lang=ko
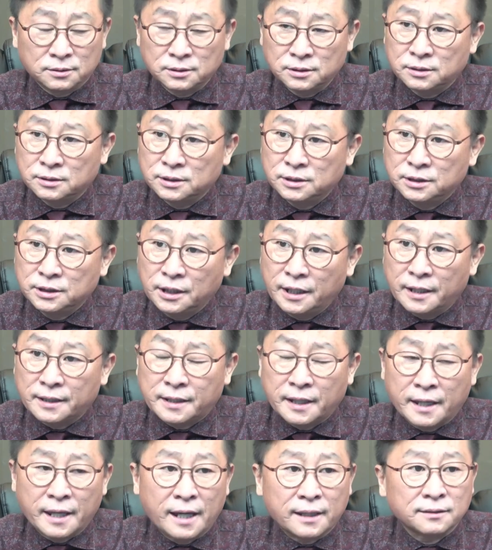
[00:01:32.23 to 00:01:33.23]
이에
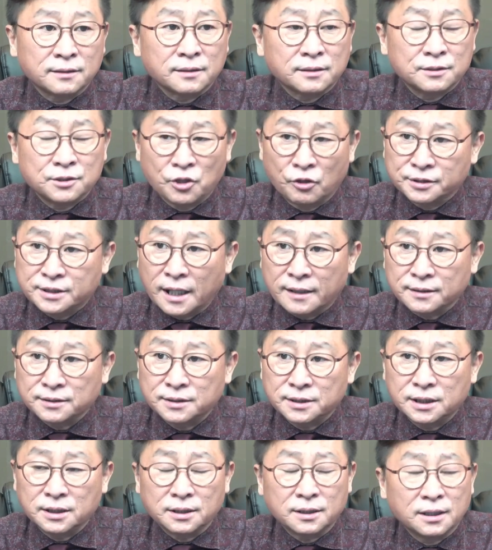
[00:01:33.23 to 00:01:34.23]
대한
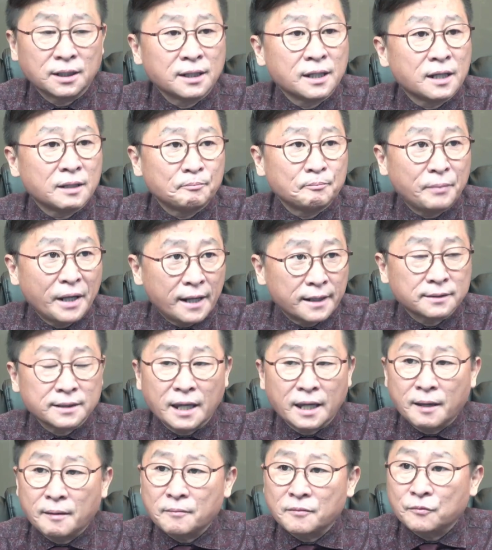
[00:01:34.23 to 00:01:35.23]
영상들이
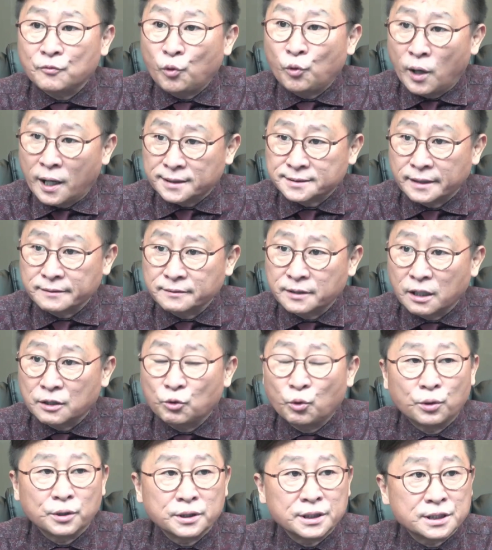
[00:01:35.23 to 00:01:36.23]
빠르게
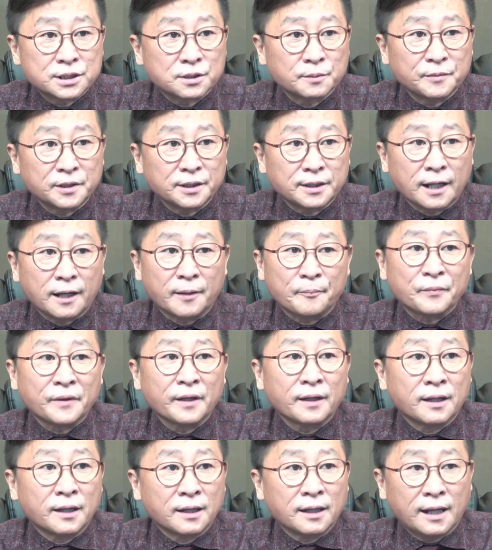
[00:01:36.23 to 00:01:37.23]
확산되고 있습니다.
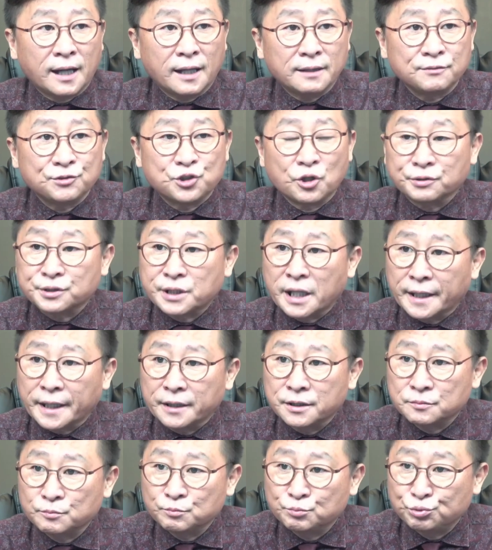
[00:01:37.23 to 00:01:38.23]
한
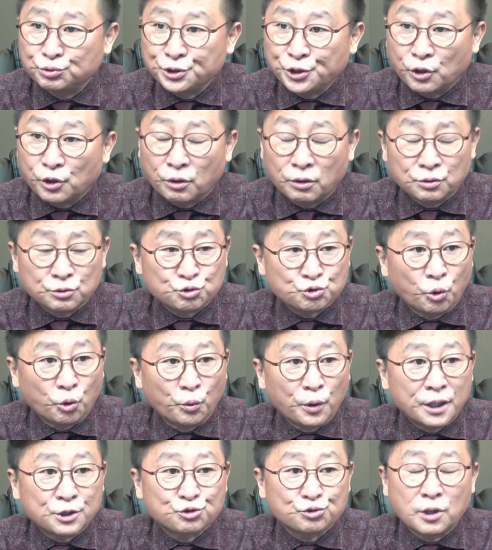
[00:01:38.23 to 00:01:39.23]
영상에는 무려
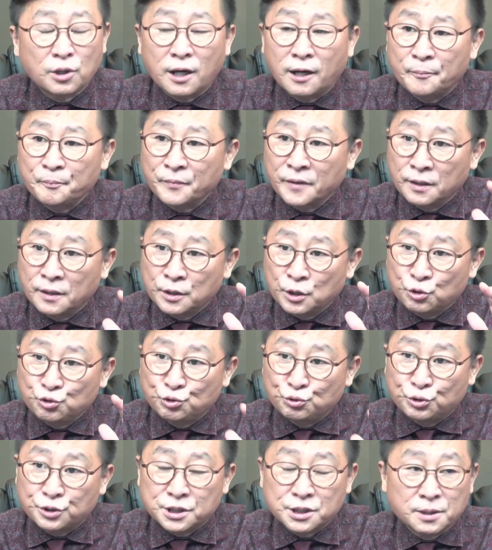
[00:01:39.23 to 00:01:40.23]
조회수가
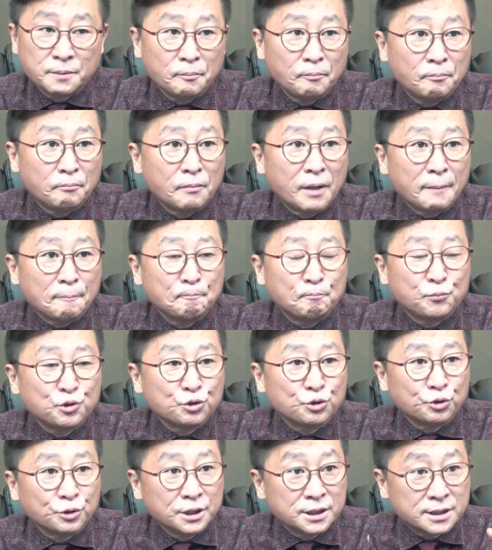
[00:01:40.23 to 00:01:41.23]
60만
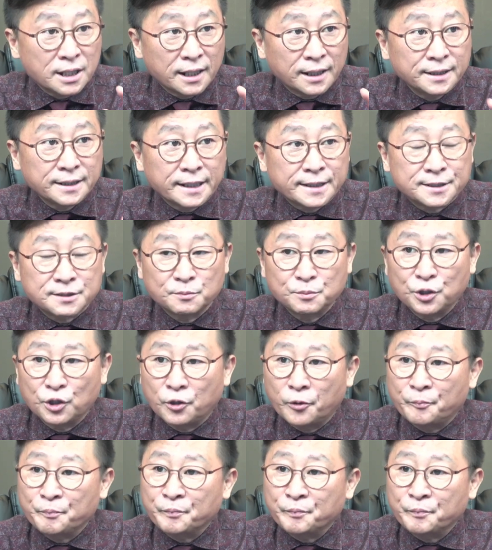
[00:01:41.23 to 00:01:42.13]
뷰 이상이 됐으며